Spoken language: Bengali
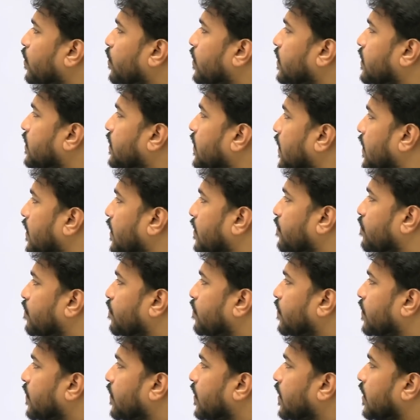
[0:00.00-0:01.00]
করেছিলেন
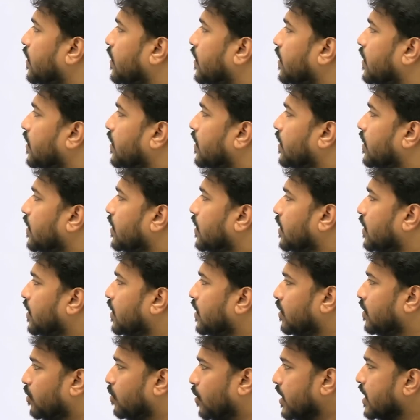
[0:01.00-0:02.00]

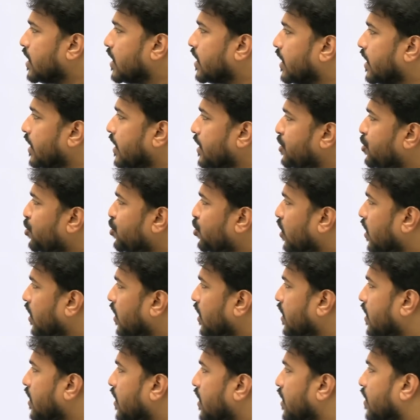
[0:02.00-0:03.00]
দু
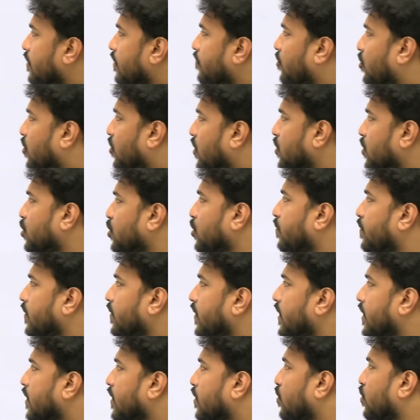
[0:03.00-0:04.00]
সালের ফরাসি
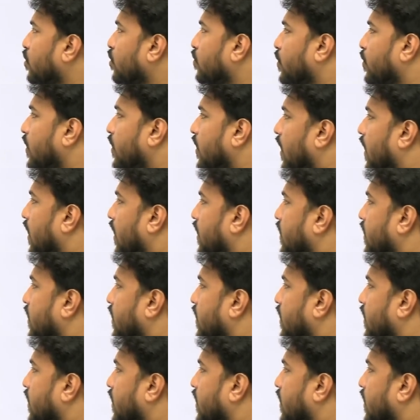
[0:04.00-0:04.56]
ওপেনে কোন মহিলা